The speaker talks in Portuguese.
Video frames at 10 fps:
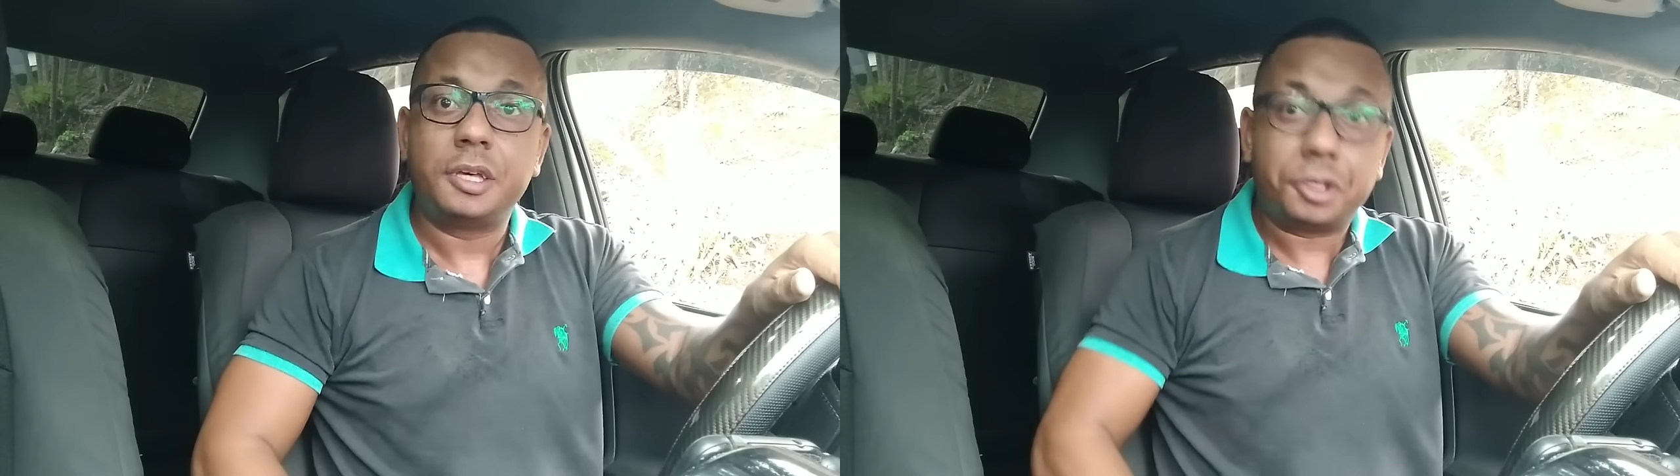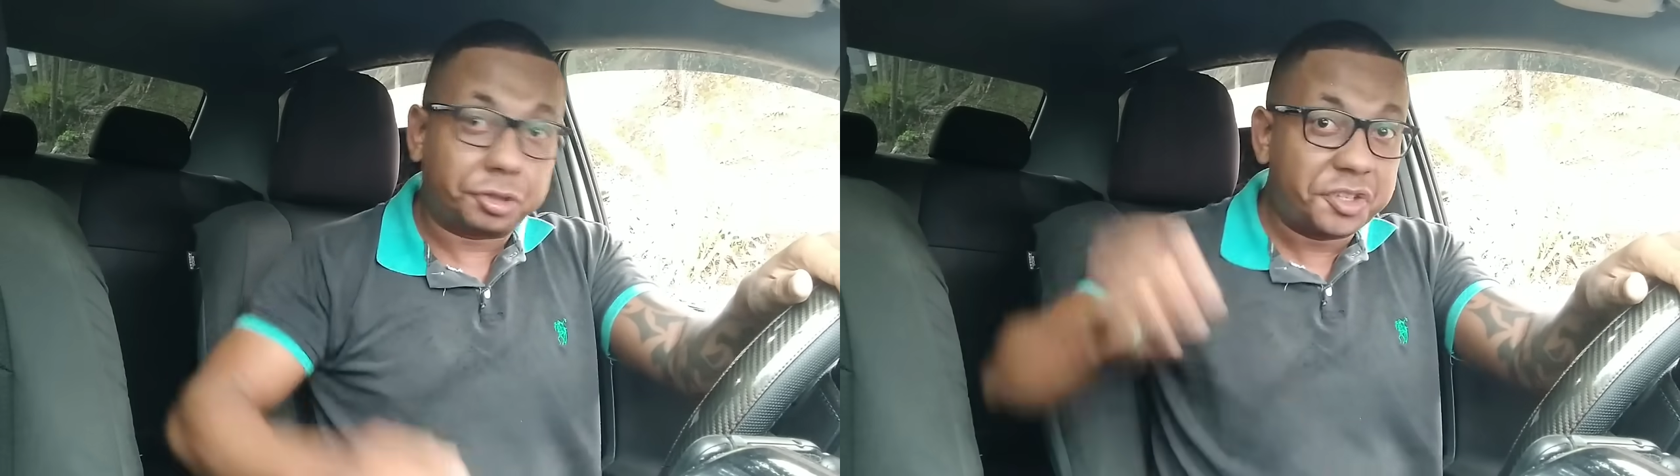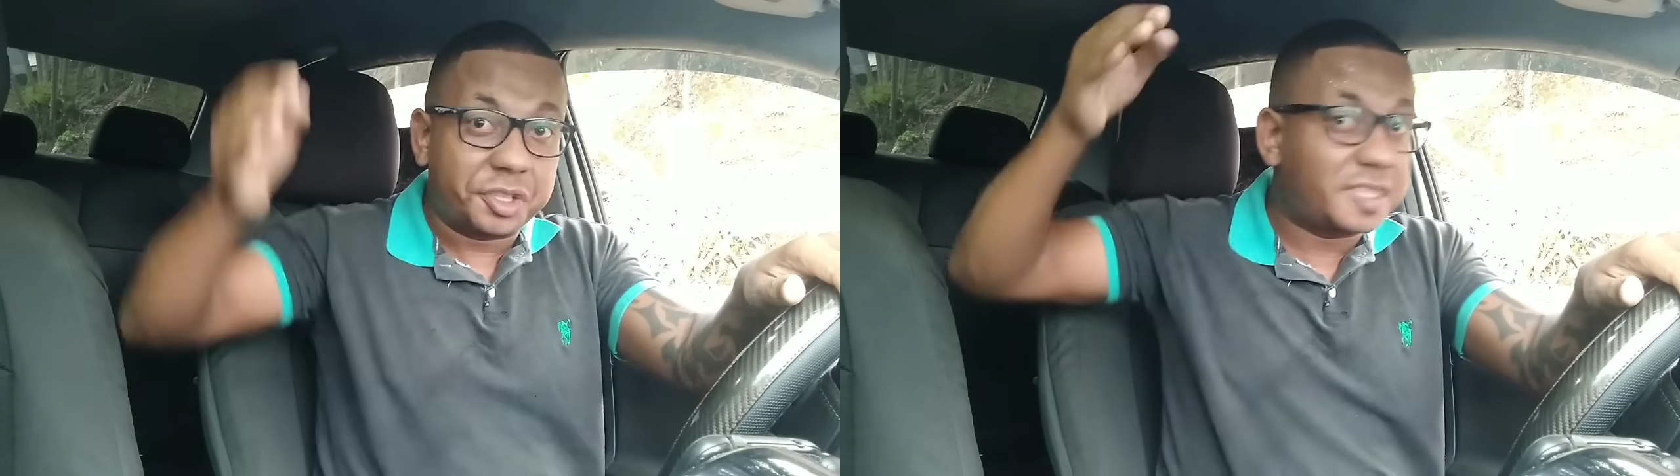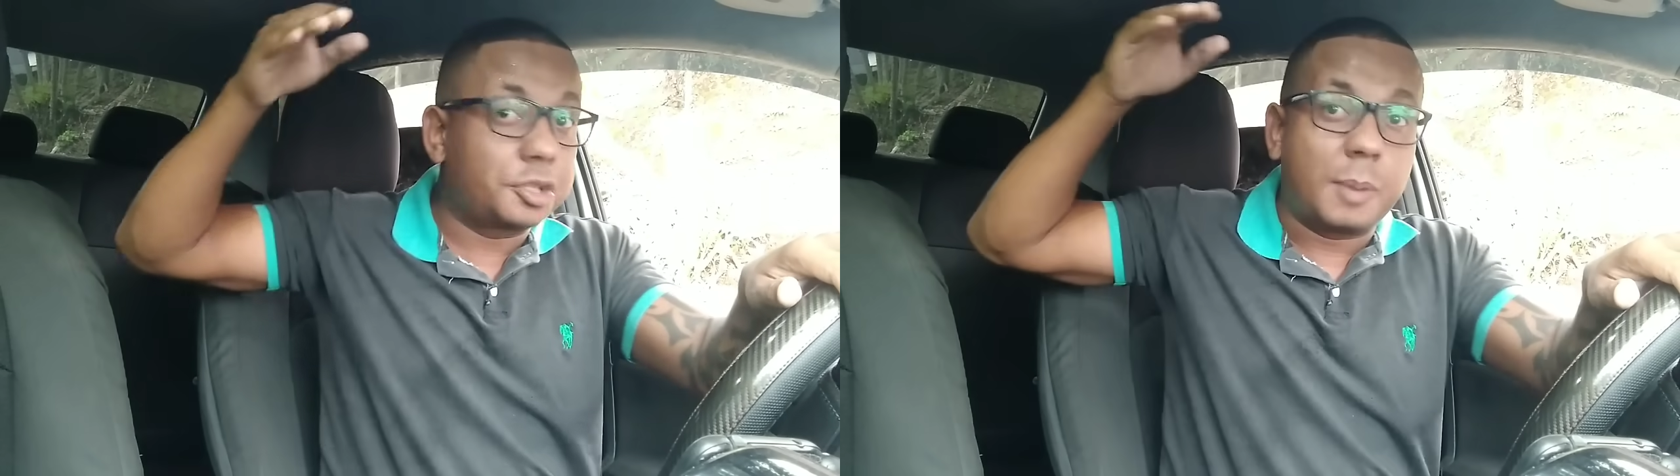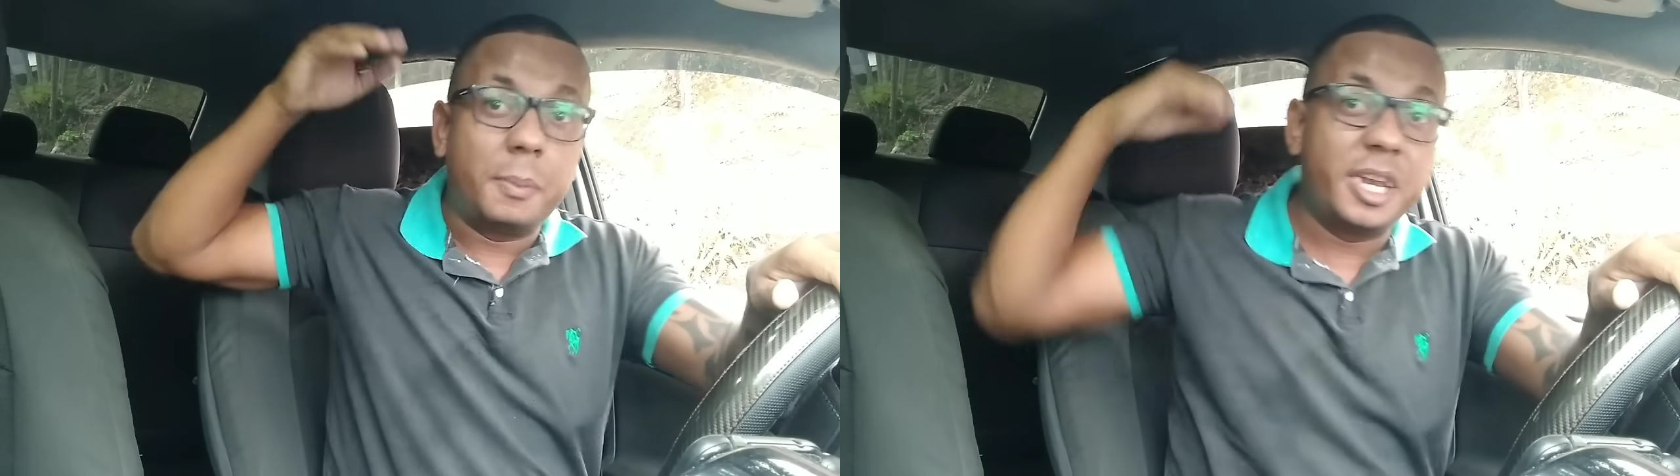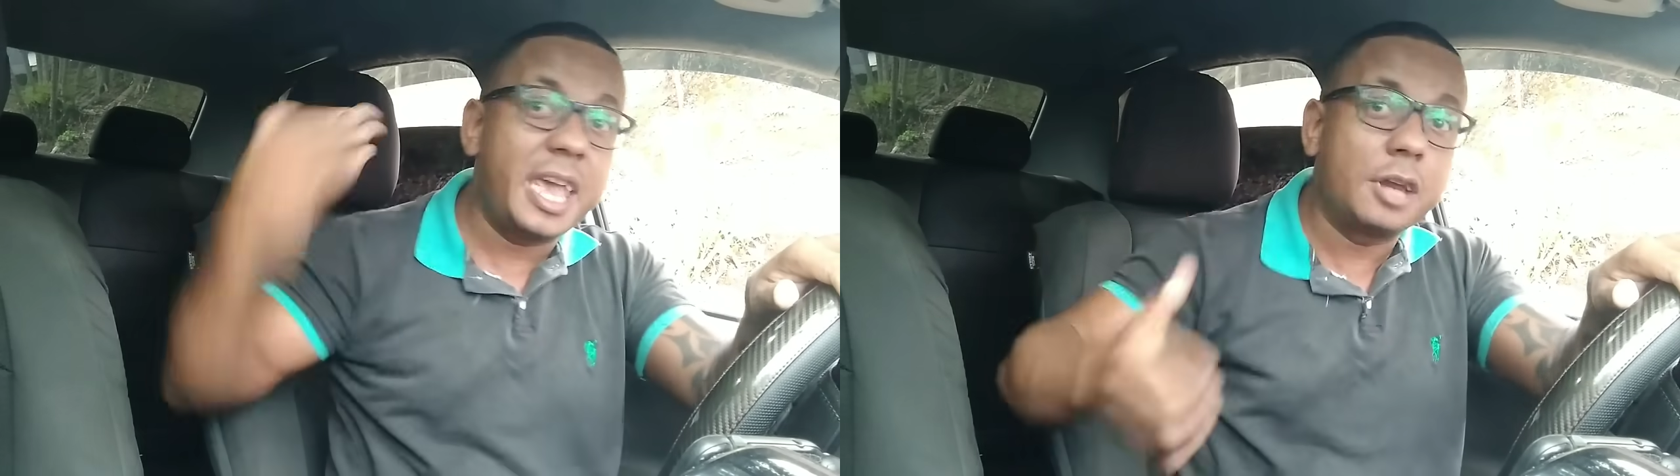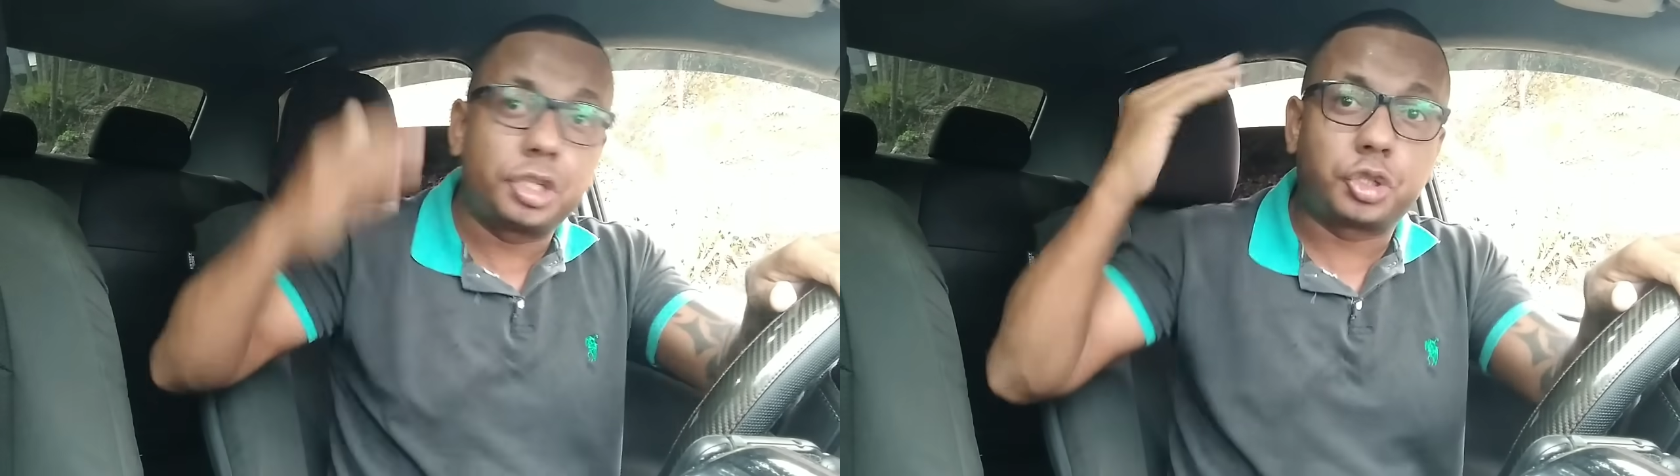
E eu tenho certeza que de uma maneira ou